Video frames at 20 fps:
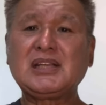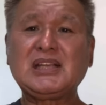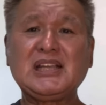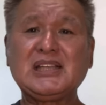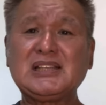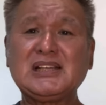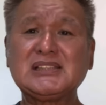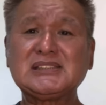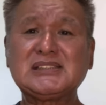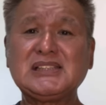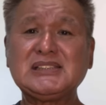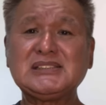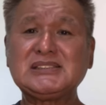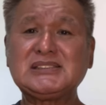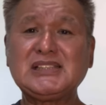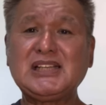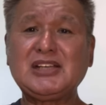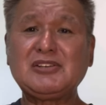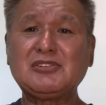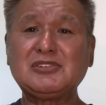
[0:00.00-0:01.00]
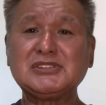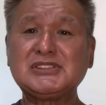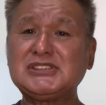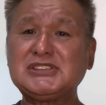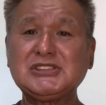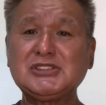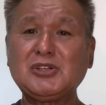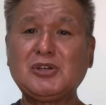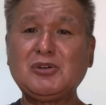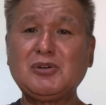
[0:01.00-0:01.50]
毛田先生の
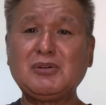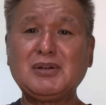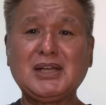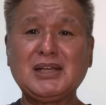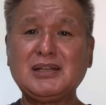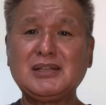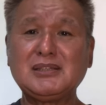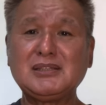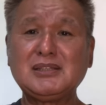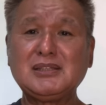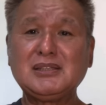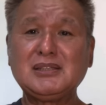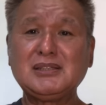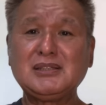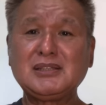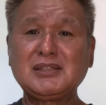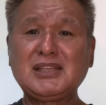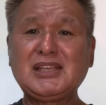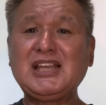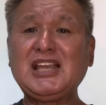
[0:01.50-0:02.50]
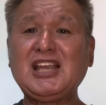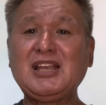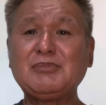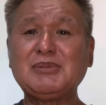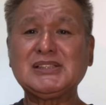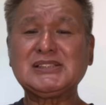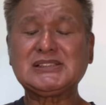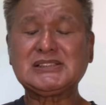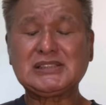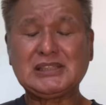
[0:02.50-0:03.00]
指導は消え
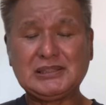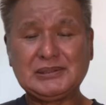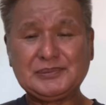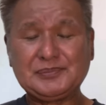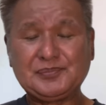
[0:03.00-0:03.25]
ました